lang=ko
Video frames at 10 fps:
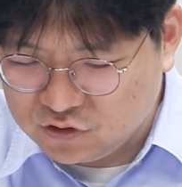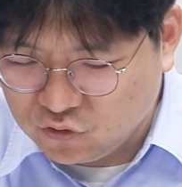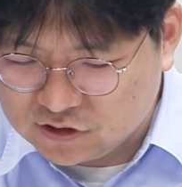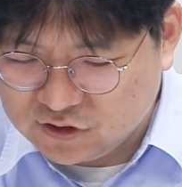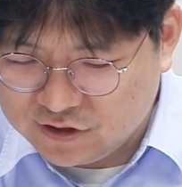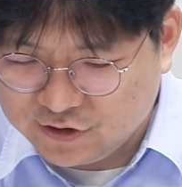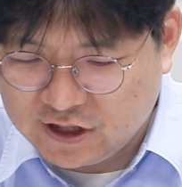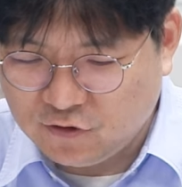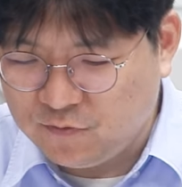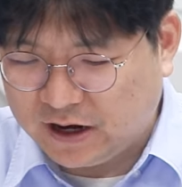욕설 이런
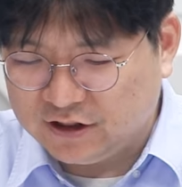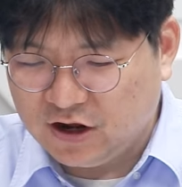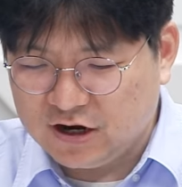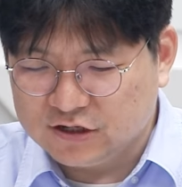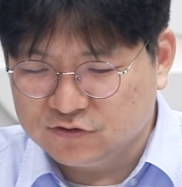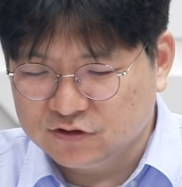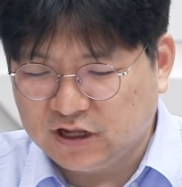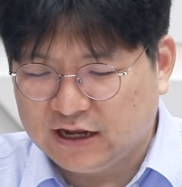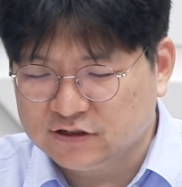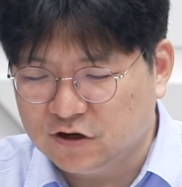게 너무 많이 나와가지고
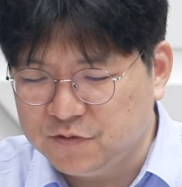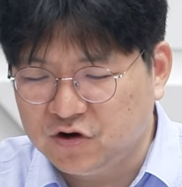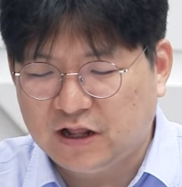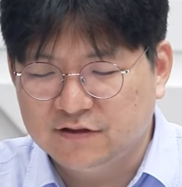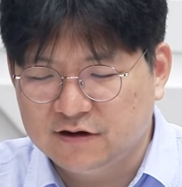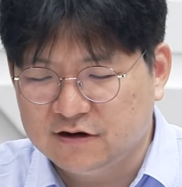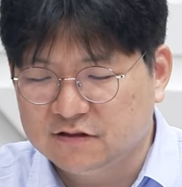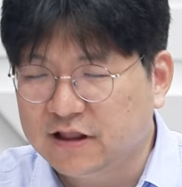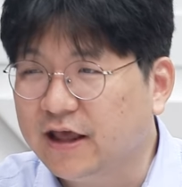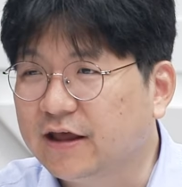다 설명을 안
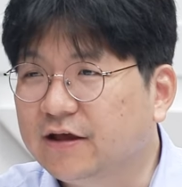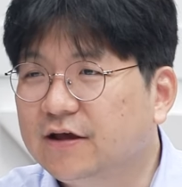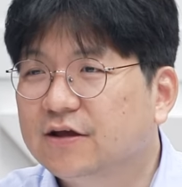드리는데